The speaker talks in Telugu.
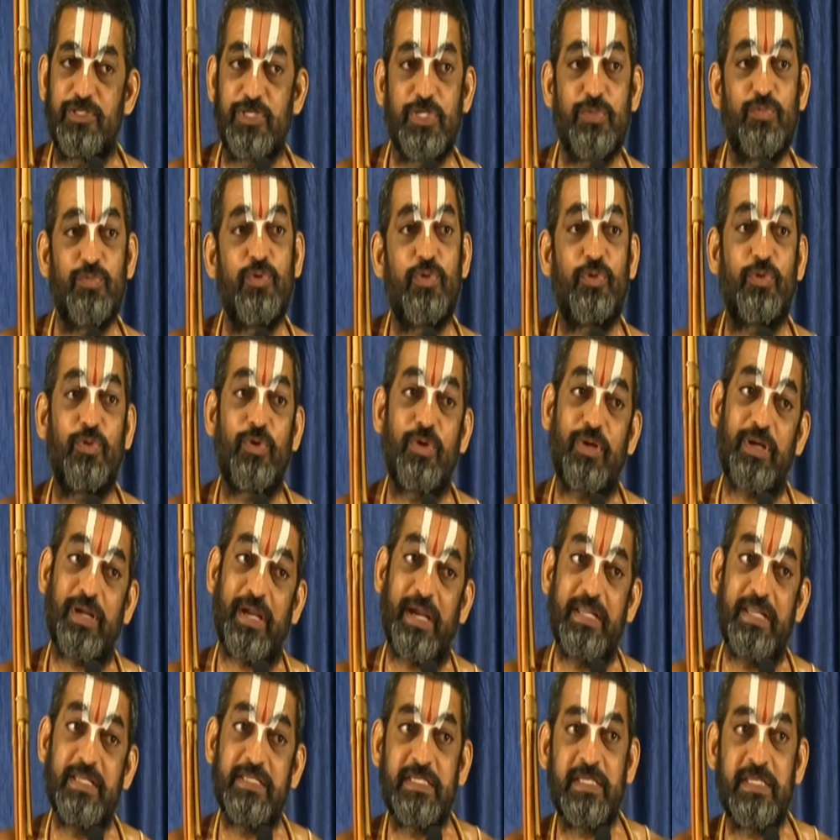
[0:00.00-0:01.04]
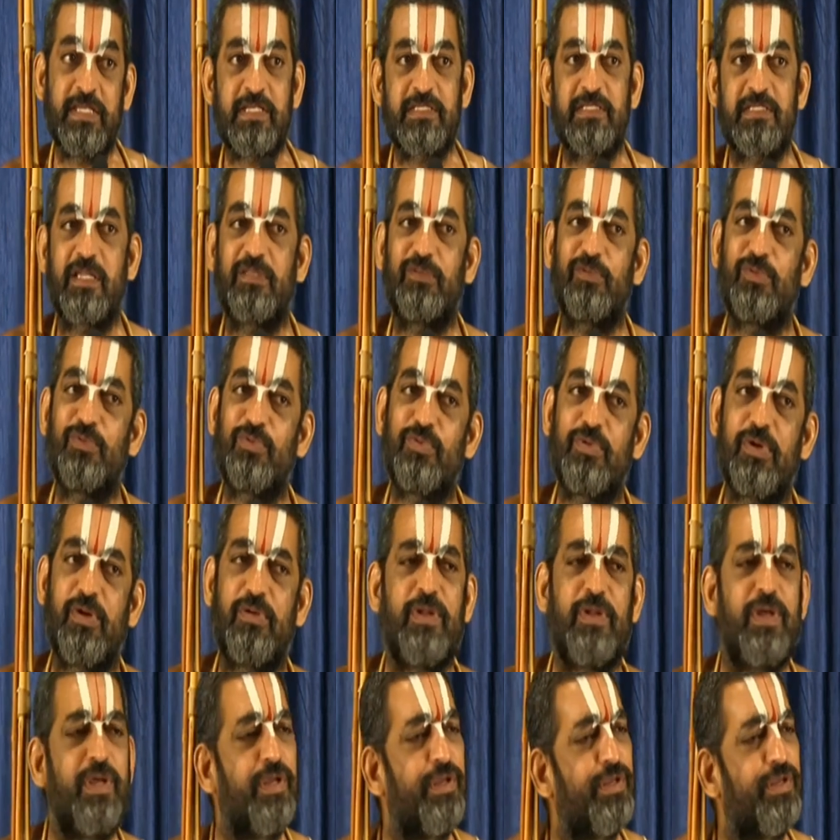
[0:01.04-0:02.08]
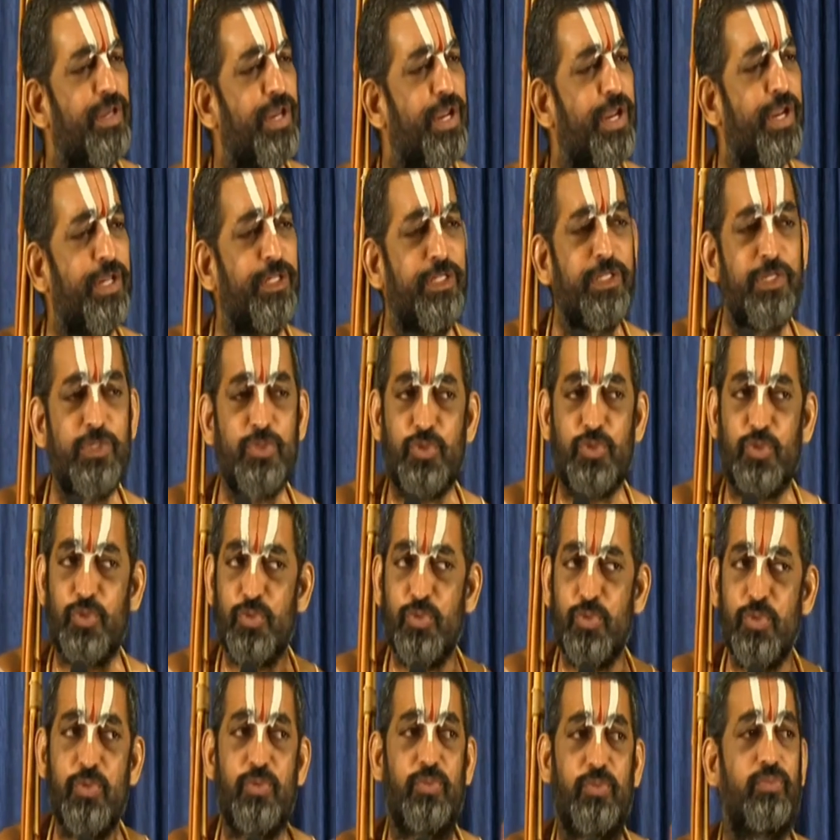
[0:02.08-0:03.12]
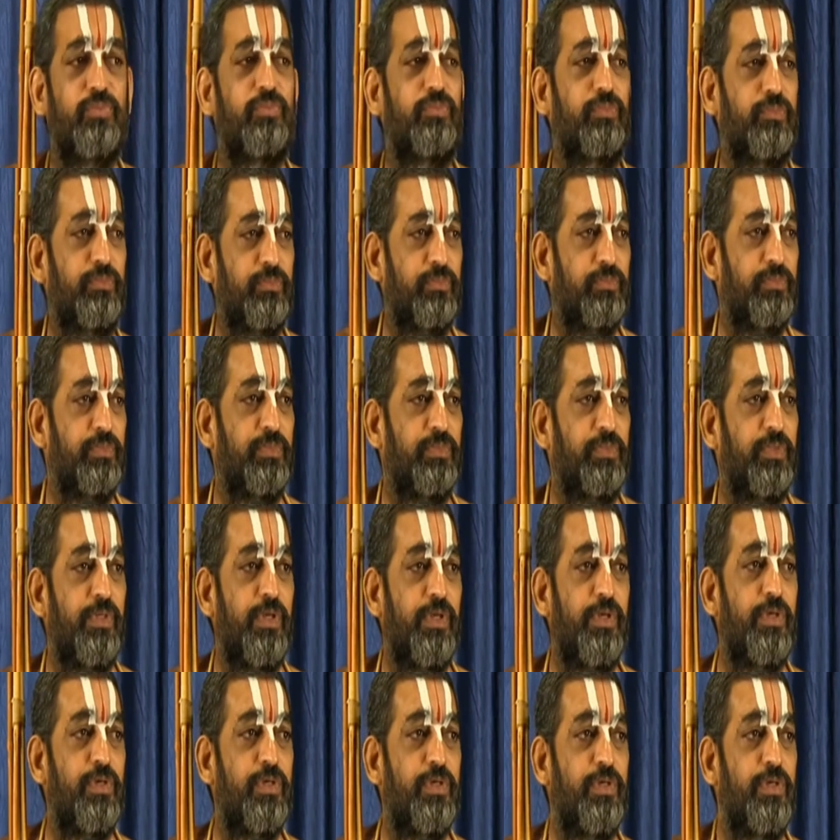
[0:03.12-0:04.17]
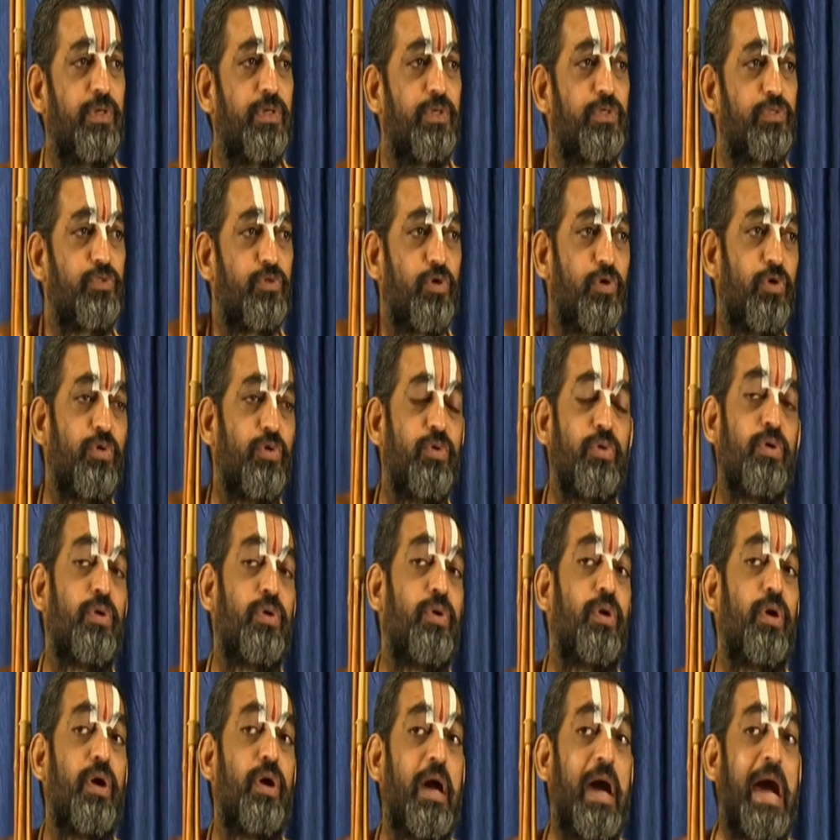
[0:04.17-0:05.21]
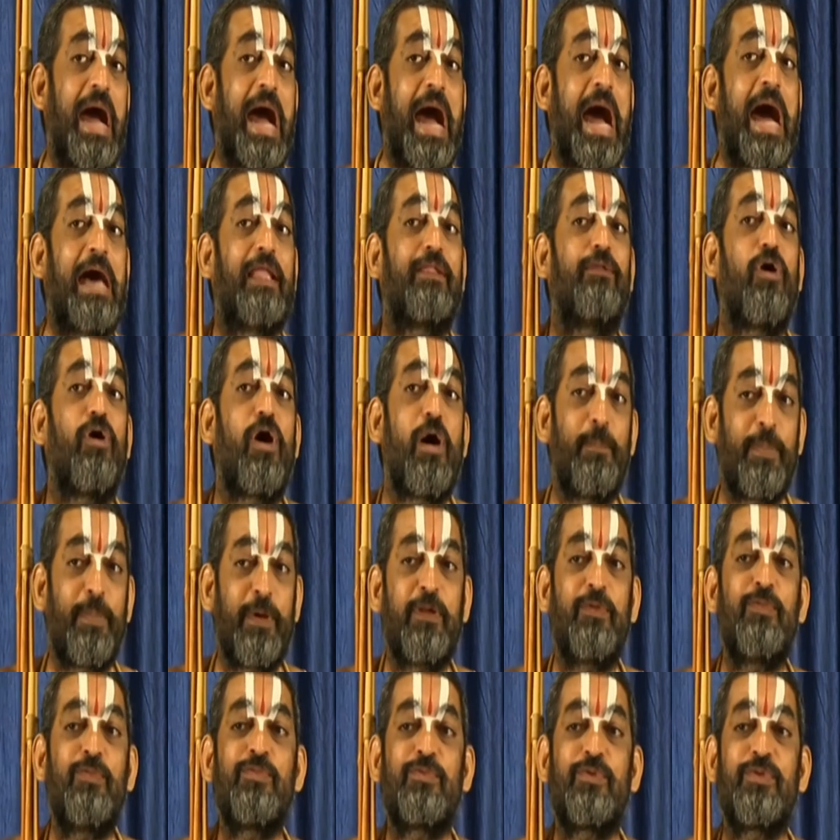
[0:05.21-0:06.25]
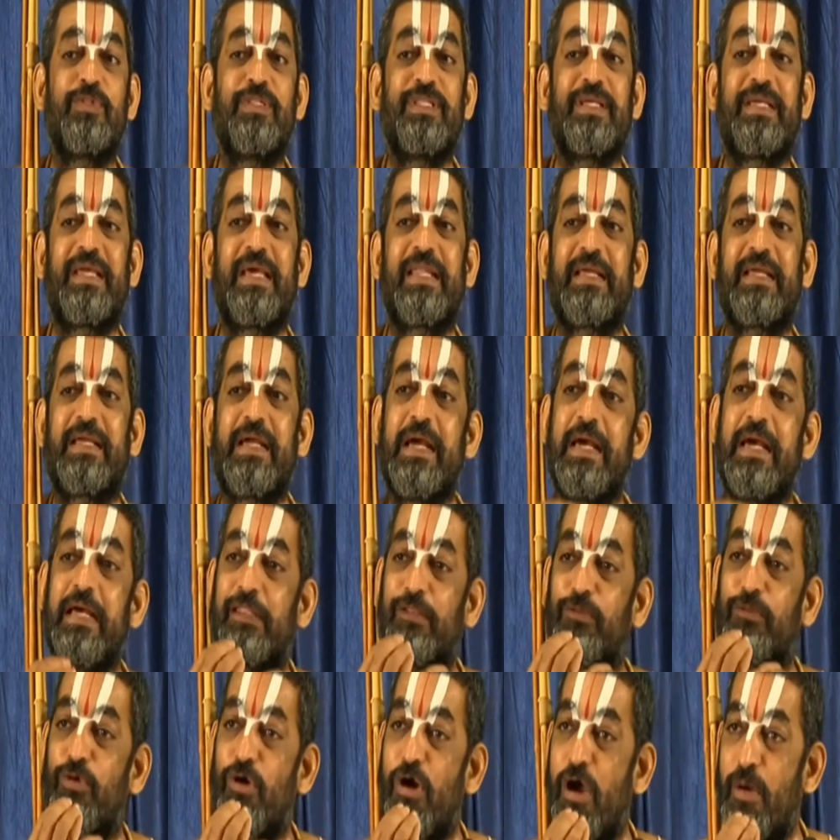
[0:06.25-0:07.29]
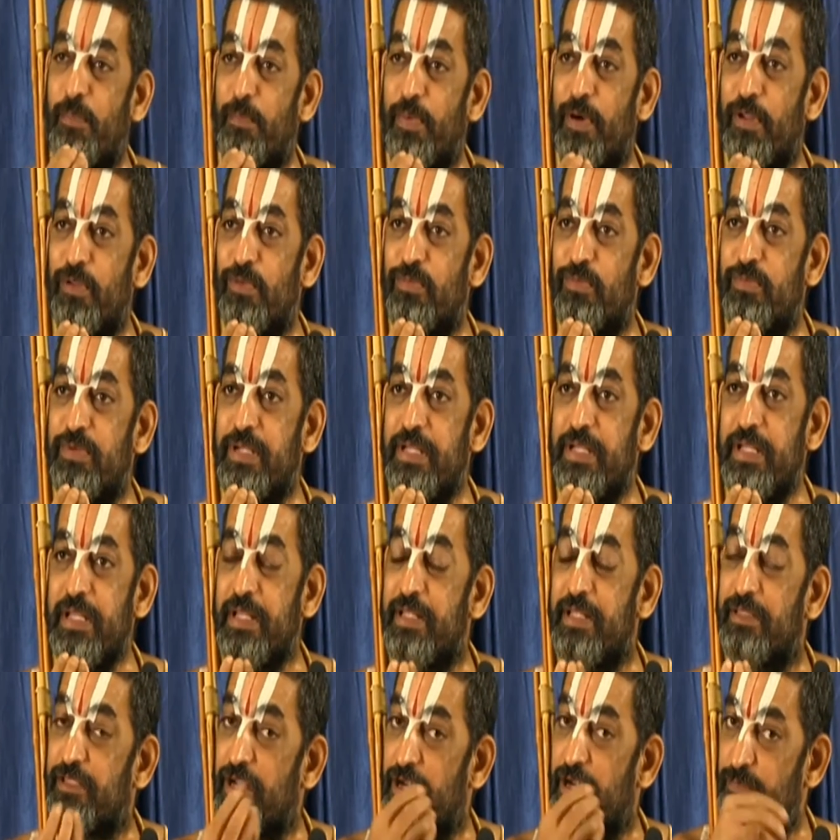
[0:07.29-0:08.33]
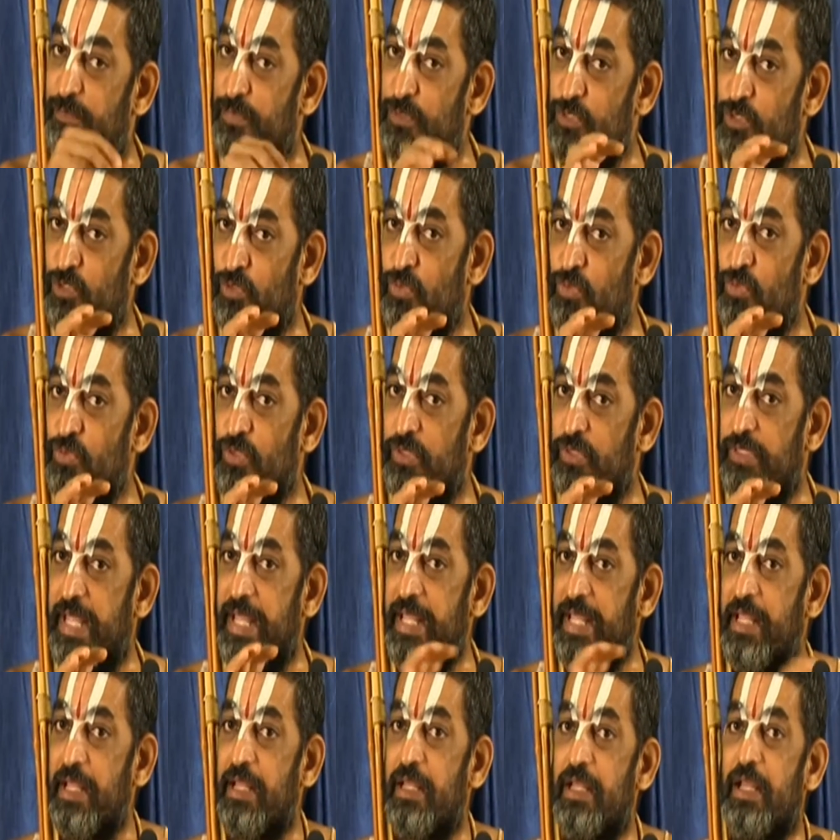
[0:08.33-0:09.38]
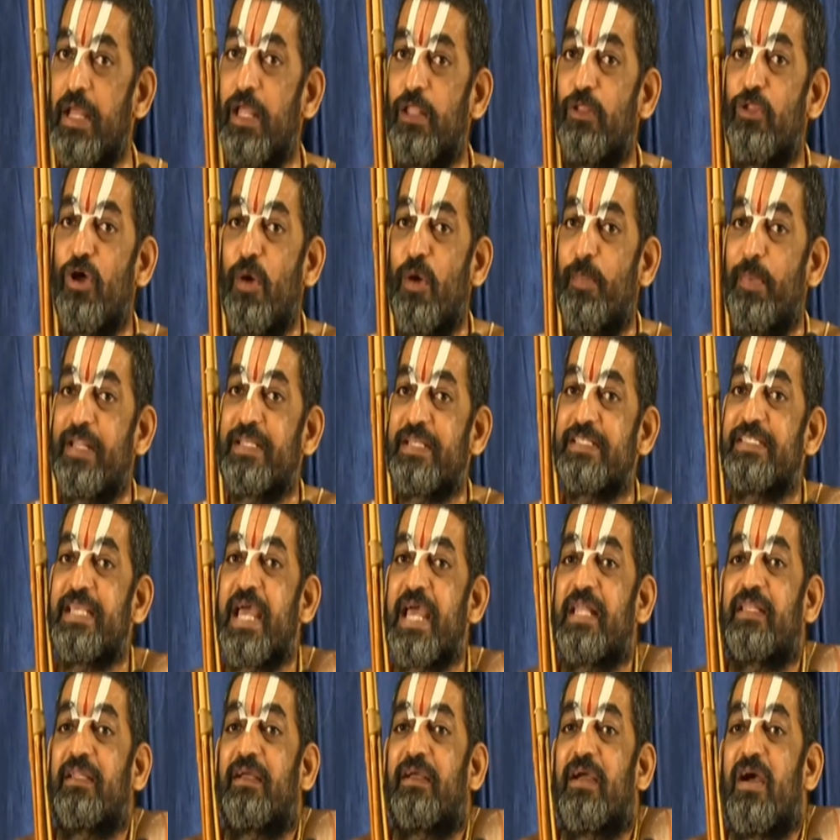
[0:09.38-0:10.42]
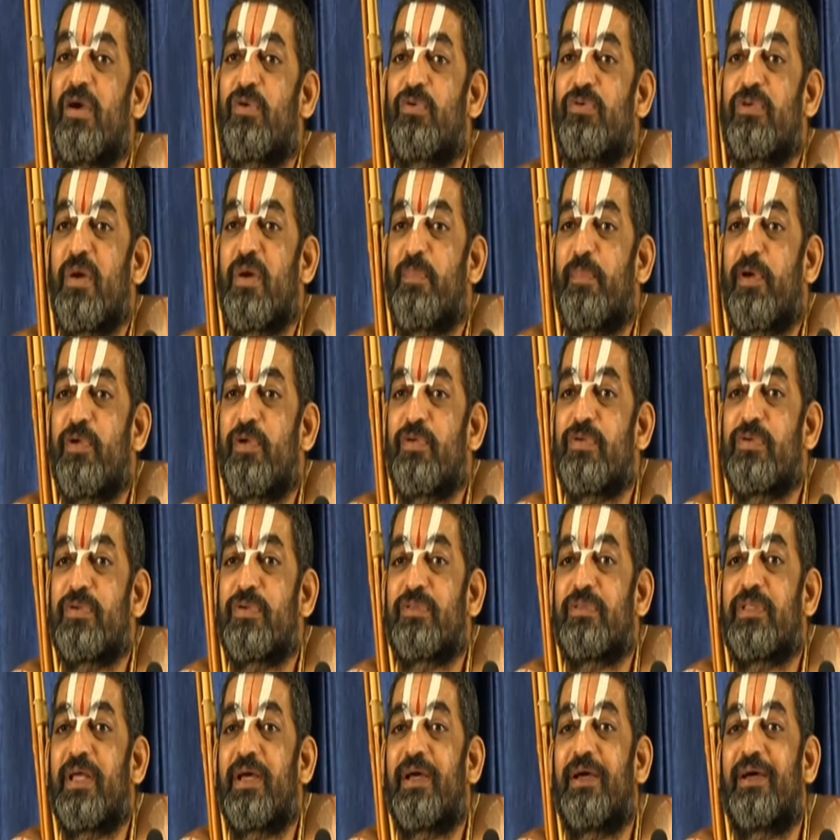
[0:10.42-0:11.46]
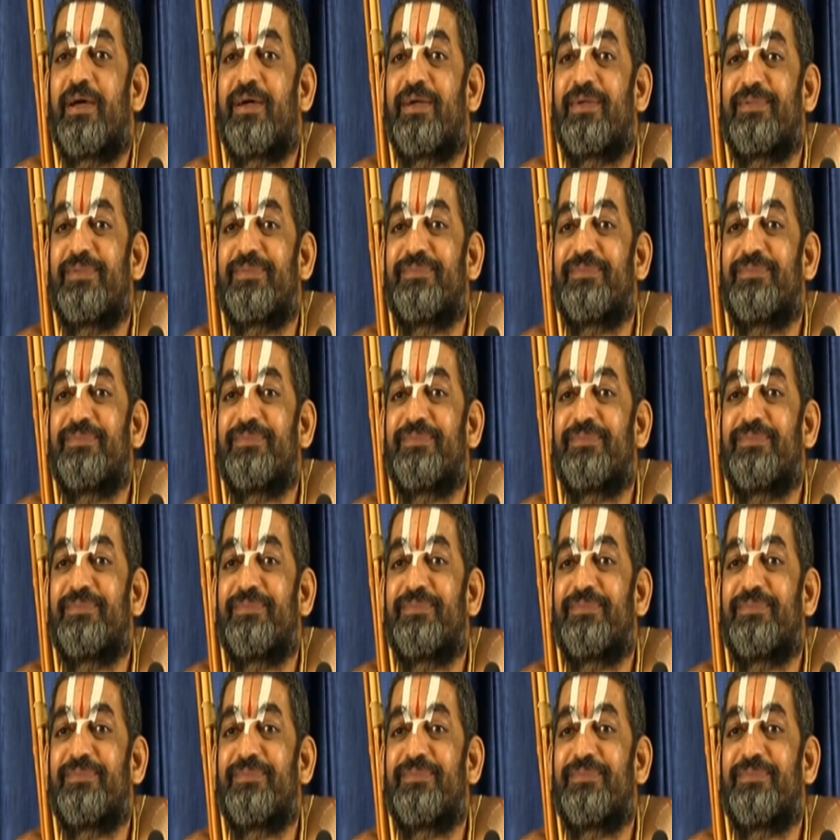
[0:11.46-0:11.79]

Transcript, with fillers: జీవుడితో కలిసిన సత్తు కూడా ఏది చూడు సో ఆ లోపల ఉంటుంది కనుక లోపలుండి నడిపిస్తూ ఉంటుందే లోపల చేత కాకుండా పడి ఉంటుందా